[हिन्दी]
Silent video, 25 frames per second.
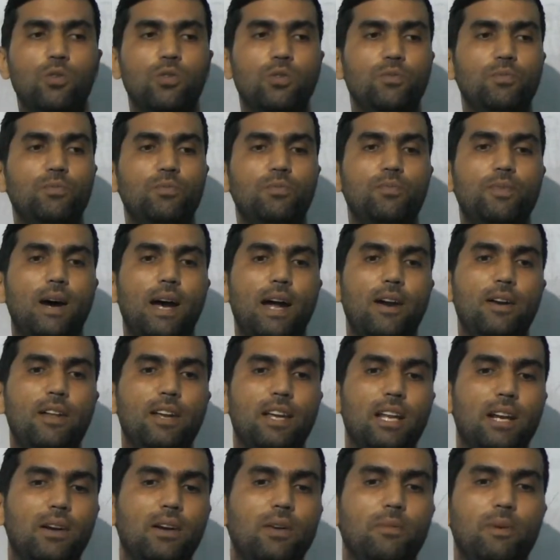उन
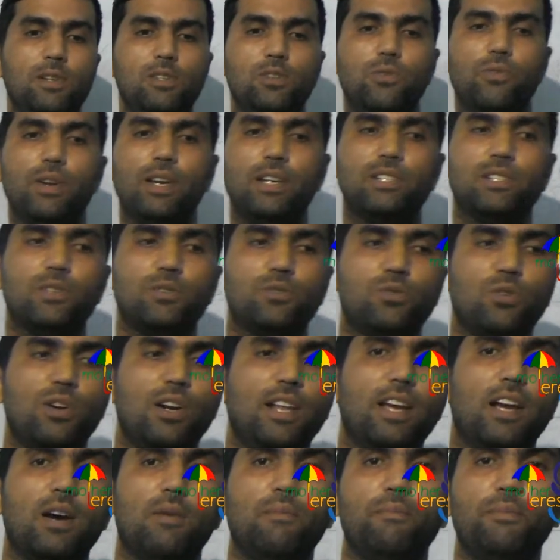बायोडिग्रेडेबल जो वेस्ट उसको
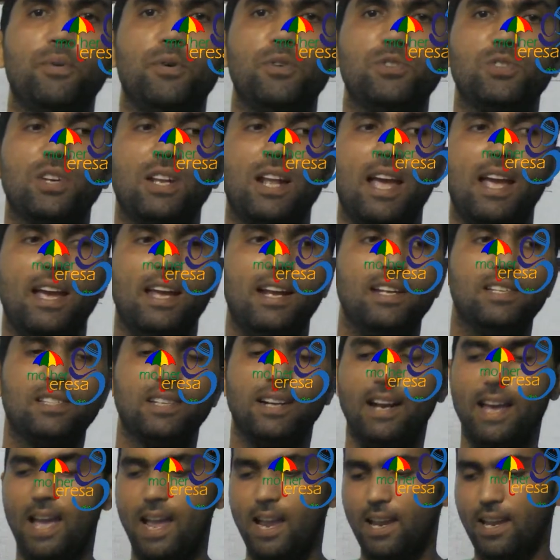डिकम्पोज कराएंगे
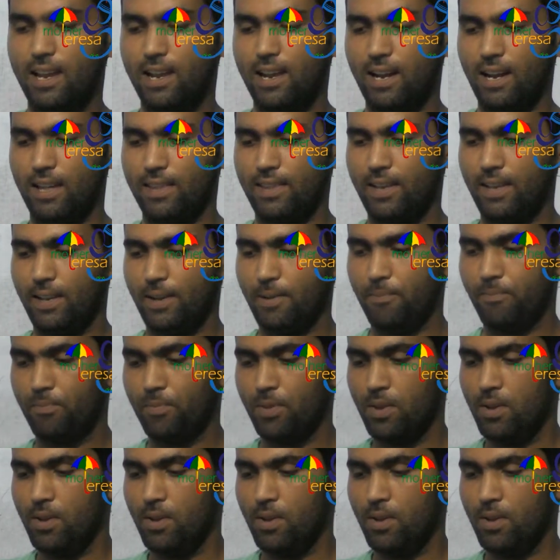सड़ाएंगे गला देंगे